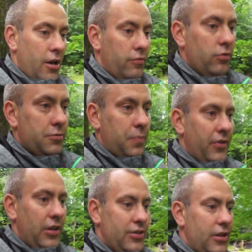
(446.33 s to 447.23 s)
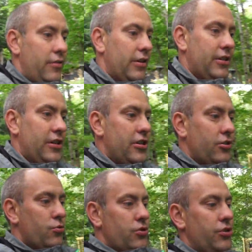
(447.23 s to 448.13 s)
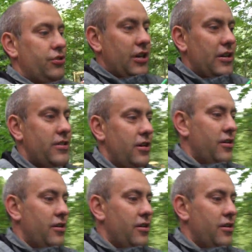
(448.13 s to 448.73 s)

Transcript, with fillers: Вот, повелители воды, их нужно искать.